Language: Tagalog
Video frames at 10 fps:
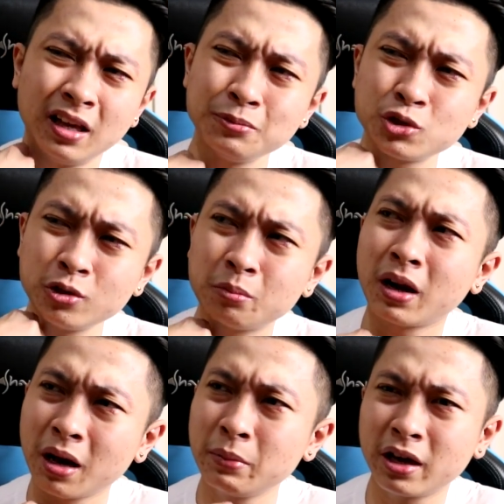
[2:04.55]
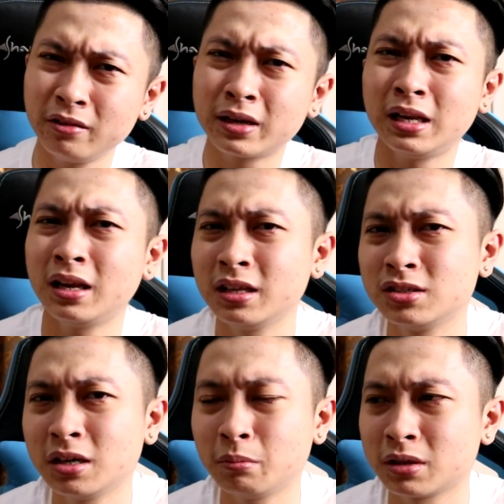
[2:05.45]
And I'm sure marami kayong kilala
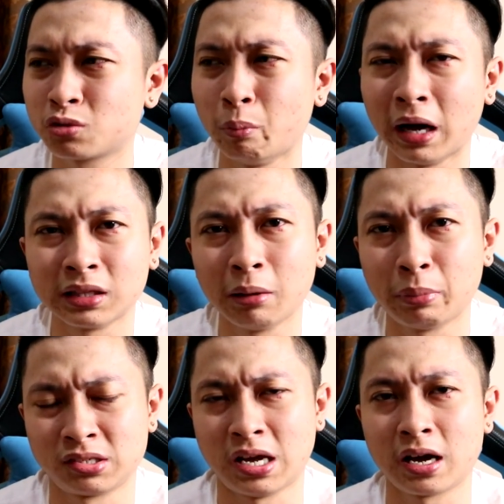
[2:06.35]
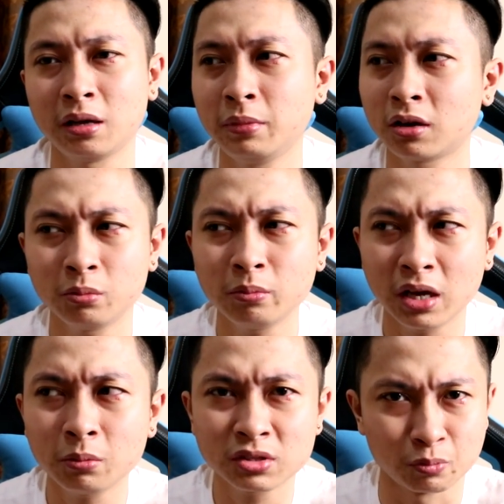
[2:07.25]
dyan, mas bata pa sa akin. Meron,
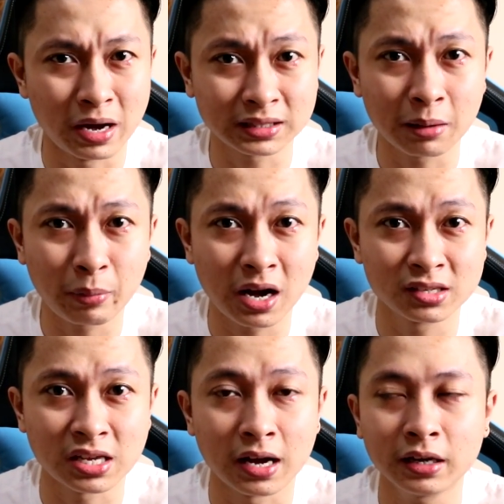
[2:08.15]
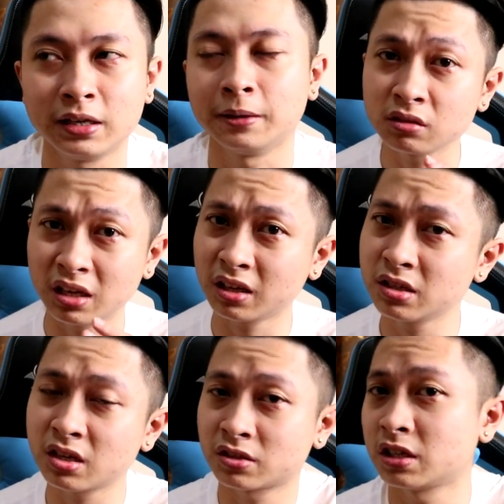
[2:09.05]
meron mas bata pa nga sa akin eh, na
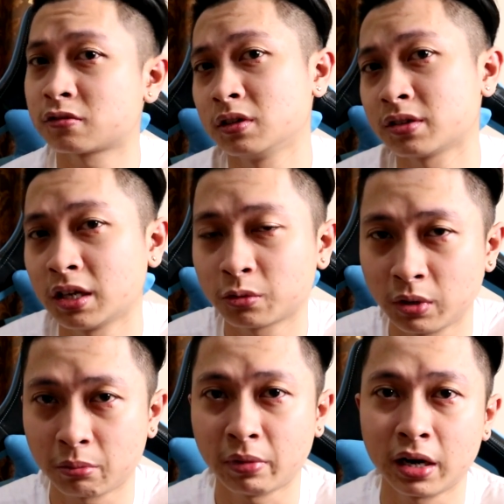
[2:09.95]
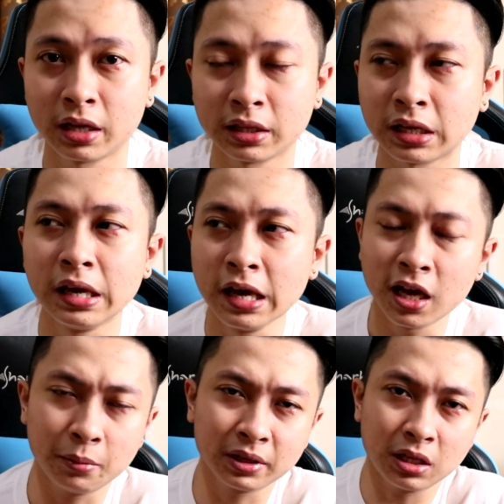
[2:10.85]
naging successful sa network marketing.
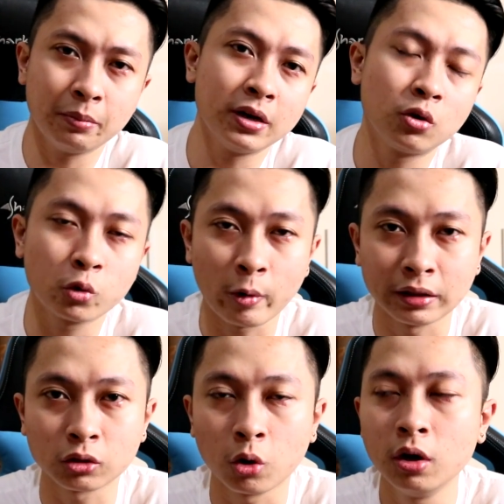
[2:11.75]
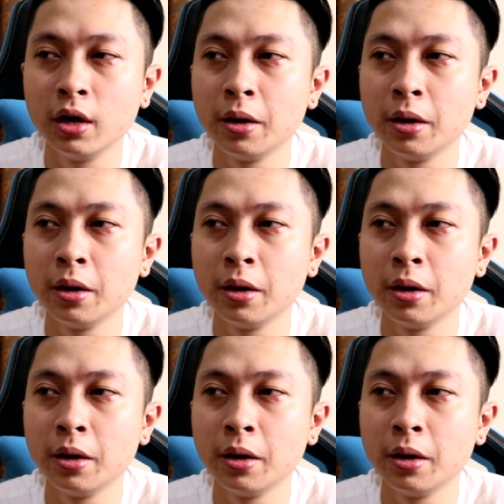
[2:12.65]
Iba't iba yung kwento.